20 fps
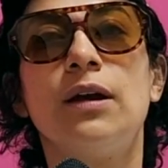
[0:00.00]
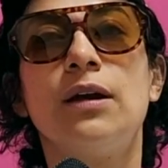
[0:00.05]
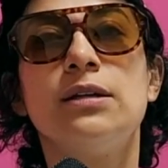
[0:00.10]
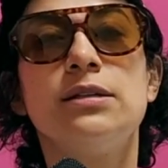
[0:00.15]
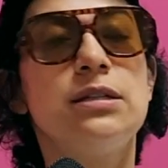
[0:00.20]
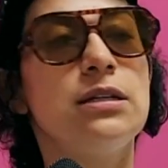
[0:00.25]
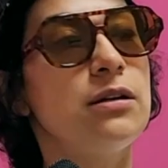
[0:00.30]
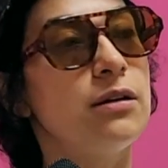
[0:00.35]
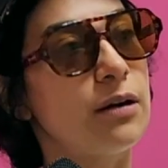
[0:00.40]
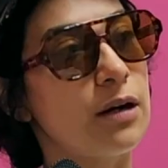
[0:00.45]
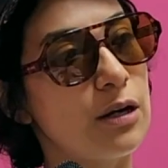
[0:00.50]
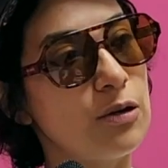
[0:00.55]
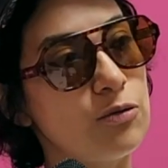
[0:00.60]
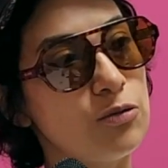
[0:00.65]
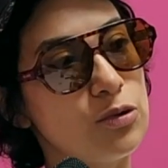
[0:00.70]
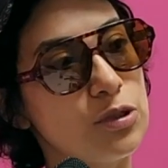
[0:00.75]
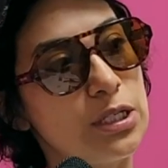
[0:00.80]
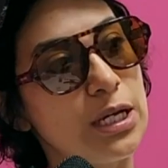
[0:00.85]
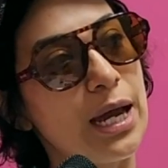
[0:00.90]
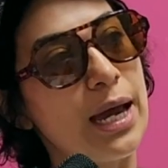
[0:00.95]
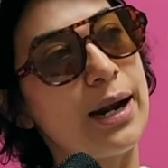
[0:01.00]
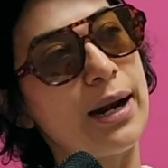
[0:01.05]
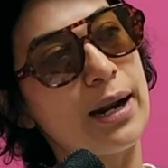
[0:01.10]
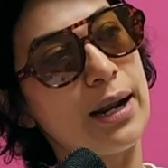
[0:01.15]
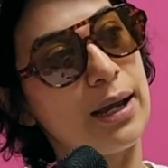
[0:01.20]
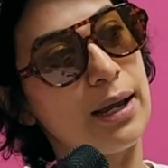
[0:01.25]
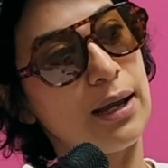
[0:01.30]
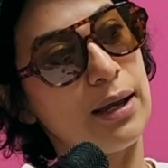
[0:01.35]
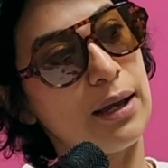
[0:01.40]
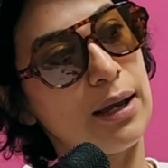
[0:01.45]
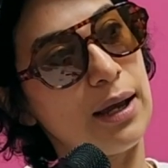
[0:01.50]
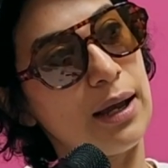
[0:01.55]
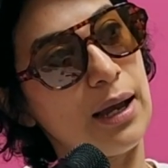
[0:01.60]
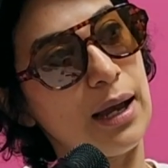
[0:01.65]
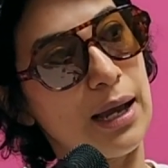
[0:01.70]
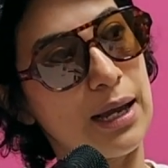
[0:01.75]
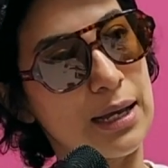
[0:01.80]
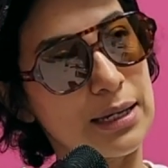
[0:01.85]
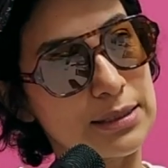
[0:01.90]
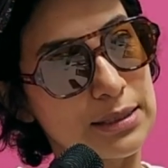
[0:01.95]
sin renunciar
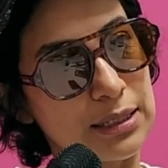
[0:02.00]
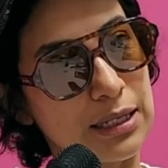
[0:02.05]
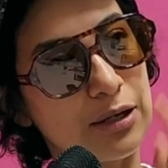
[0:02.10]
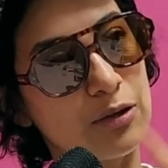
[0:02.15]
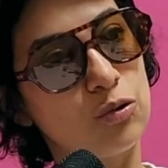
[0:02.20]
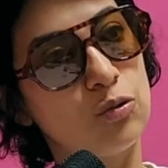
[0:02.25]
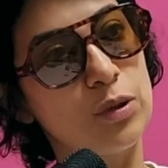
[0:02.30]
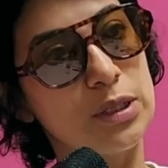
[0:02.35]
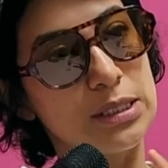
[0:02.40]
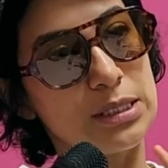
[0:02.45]
a hacer tu